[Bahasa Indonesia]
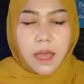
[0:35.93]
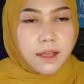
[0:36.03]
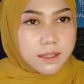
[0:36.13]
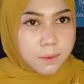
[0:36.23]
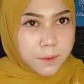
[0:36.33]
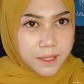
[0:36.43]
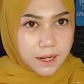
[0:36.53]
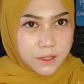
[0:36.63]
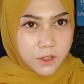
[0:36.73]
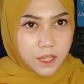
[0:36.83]
Sebelum kita
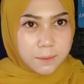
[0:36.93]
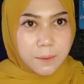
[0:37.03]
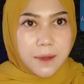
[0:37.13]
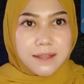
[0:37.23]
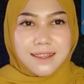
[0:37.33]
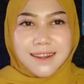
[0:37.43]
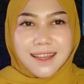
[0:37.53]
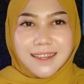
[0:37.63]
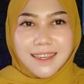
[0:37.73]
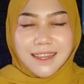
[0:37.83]
lanjut ke pembahasan
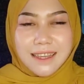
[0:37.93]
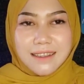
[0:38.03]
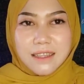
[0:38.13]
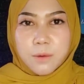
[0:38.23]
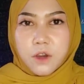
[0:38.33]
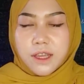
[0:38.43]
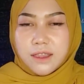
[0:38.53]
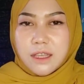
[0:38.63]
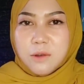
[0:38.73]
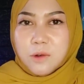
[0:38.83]
kali ini Saya mau
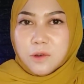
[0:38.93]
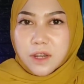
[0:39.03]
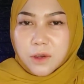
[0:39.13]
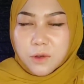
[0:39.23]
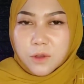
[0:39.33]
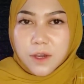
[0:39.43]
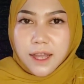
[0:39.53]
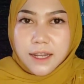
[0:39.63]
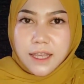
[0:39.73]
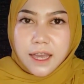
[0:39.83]
ngetin dulu nih Untuk
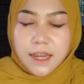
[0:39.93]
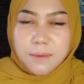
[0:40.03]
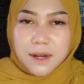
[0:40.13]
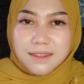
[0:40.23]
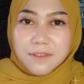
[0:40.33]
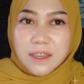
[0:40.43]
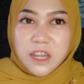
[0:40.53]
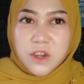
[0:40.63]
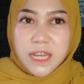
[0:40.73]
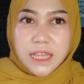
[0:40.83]
kalian yang merasa video
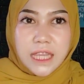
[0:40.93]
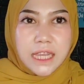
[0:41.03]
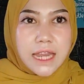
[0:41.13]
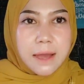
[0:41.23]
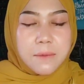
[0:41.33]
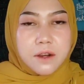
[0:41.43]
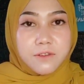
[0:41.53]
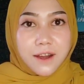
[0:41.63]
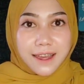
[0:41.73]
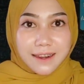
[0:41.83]
ini tidak
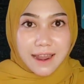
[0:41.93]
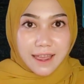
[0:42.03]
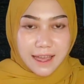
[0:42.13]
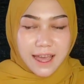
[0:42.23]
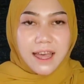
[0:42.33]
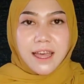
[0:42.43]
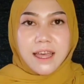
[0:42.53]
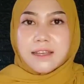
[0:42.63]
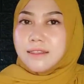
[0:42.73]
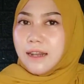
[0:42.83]
berfaedah ya
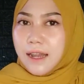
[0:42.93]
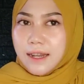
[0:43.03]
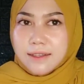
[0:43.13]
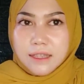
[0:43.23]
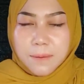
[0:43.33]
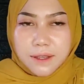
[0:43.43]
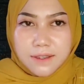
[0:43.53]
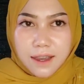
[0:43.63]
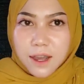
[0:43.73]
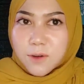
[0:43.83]
Silahkan di skip aja
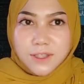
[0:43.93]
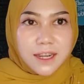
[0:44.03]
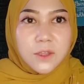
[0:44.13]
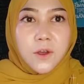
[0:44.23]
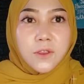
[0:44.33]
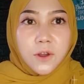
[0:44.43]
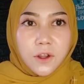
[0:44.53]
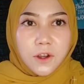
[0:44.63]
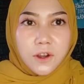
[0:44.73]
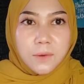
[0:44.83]
Gak usah ditonton
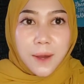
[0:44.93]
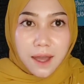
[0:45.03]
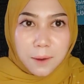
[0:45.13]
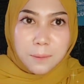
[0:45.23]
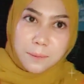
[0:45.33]
Paham?